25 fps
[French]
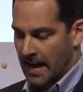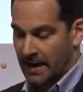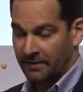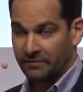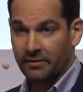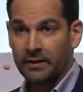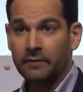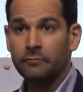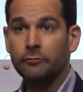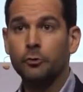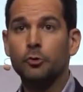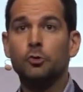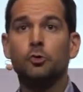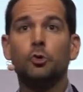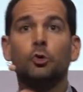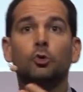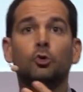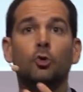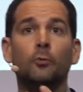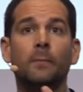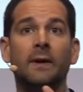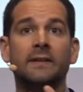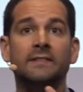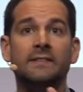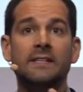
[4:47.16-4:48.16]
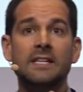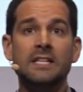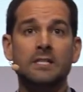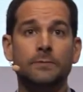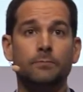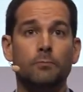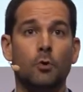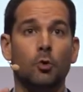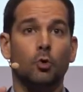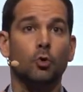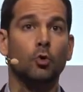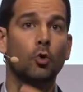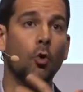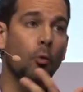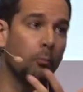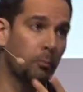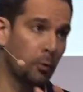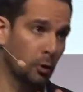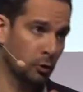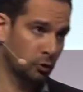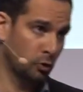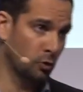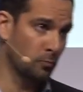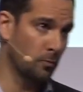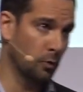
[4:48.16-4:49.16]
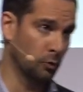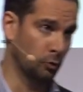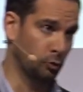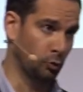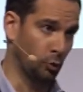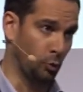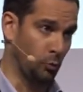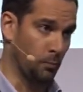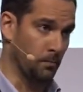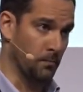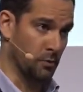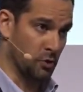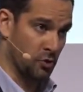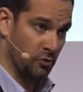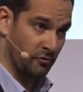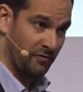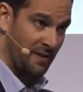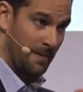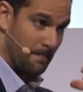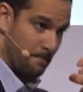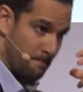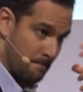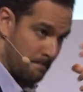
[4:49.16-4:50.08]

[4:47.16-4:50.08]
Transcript: avec vos automatismes comportementaux. Je vais